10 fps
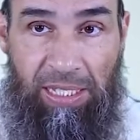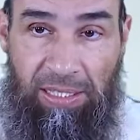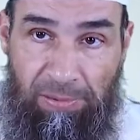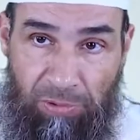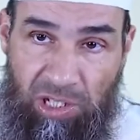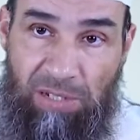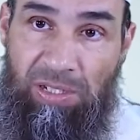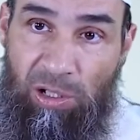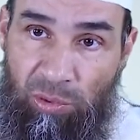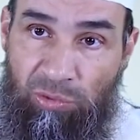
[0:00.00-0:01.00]
إذا
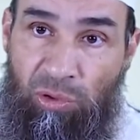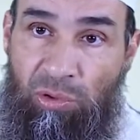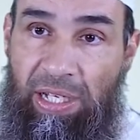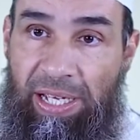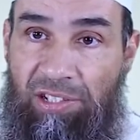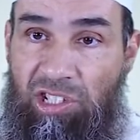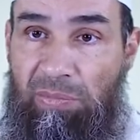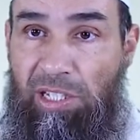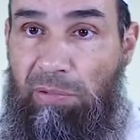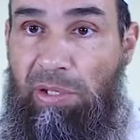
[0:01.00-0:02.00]
المسلم يكف عن
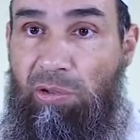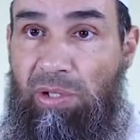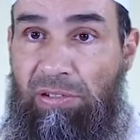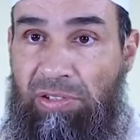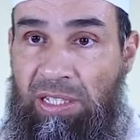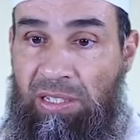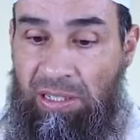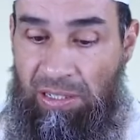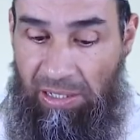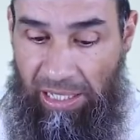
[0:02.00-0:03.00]
جميع ما ينافي
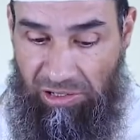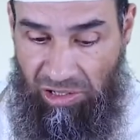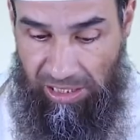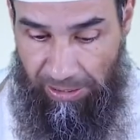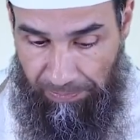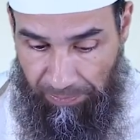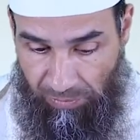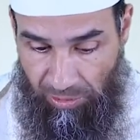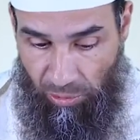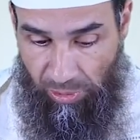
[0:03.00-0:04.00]
الصيام
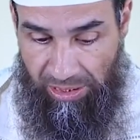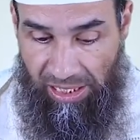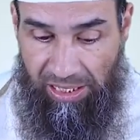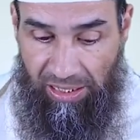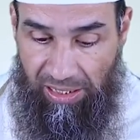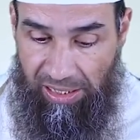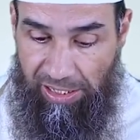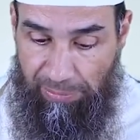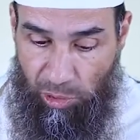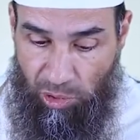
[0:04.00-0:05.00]
ولذلك قال
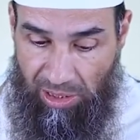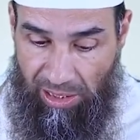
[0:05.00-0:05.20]
النبي